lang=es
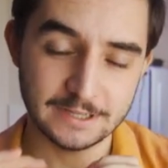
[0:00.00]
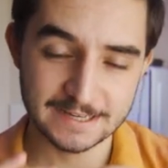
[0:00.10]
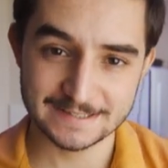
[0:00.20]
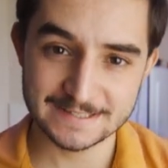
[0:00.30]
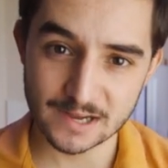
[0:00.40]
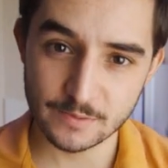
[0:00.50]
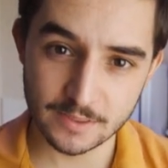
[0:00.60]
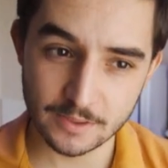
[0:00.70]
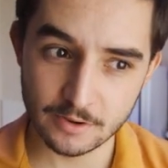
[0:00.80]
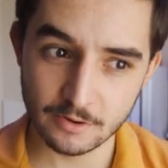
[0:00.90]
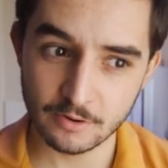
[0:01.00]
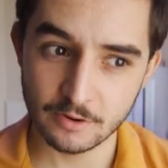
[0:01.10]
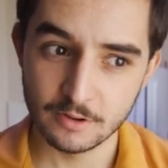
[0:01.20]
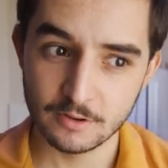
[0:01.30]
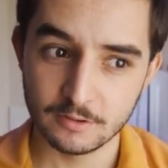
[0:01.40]
Este es el
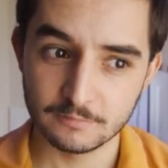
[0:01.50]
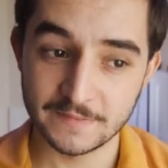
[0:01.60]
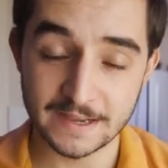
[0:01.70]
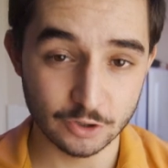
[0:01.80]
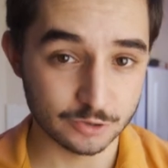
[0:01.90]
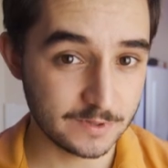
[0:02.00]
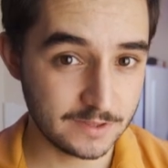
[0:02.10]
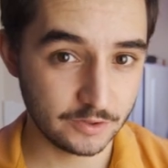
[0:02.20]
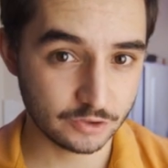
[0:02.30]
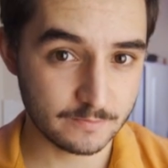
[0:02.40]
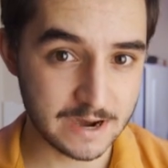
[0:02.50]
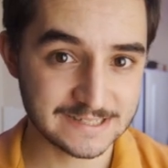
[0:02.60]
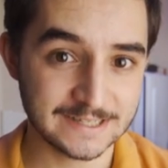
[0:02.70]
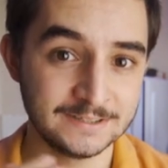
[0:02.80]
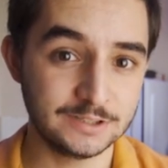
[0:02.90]
vídeo de los vídeos
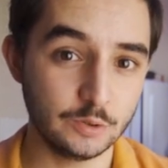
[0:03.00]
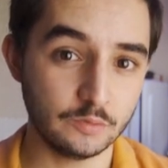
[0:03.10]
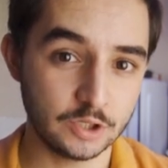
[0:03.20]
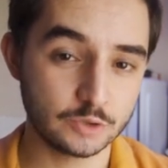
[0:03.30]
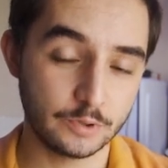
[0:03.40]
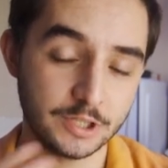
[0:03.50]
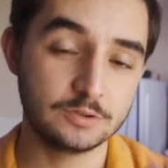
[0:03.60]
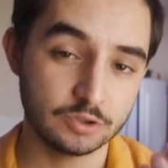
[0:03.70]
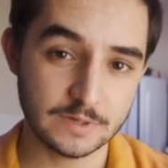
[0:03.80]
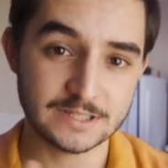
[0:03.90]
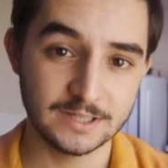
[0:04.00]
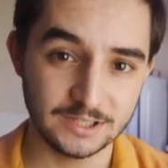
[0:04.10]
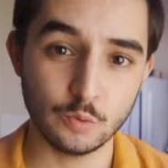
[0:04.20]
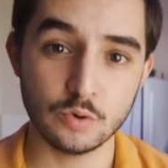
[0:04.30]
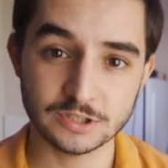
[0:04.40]
más antiguos, de los proyectos más
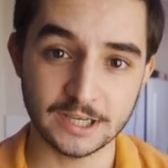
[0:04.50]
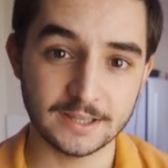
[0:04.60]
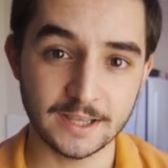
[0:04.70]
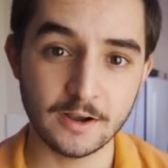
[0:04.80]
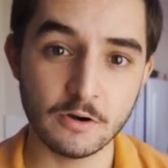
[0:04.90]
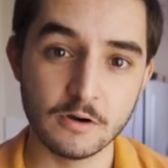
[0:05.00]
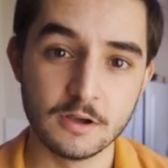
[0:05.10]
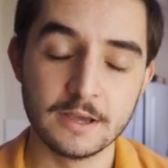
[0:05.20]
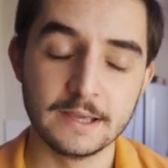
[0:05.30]
antiguos que tengo.